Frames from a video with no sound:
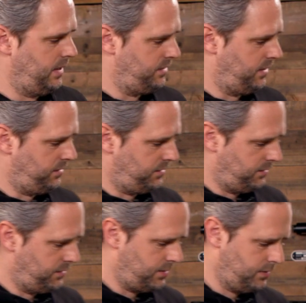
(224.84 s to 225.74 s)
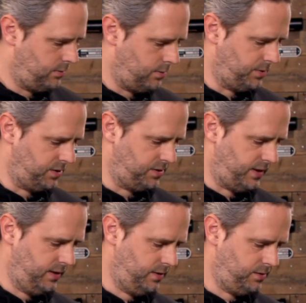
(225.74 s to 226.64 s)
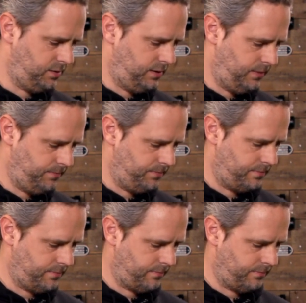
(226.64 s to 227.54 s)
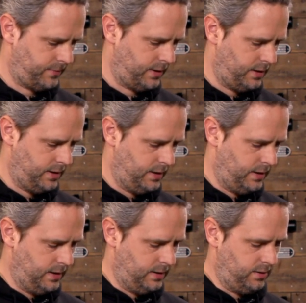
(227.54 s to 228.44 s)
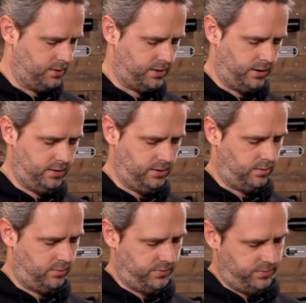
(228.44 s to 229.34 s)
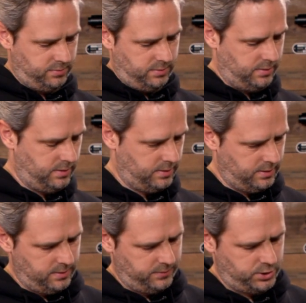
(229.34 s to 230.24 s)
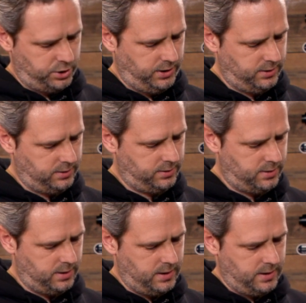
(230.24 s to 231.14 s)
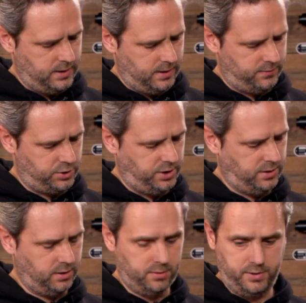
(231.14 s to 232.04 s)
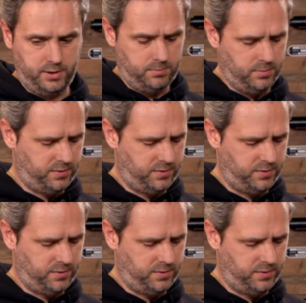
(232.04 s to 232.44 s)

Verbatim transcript: als letztes kommt das Zeigersystem. Das kann ich auf verschiedenen, verschiedenen Gewinden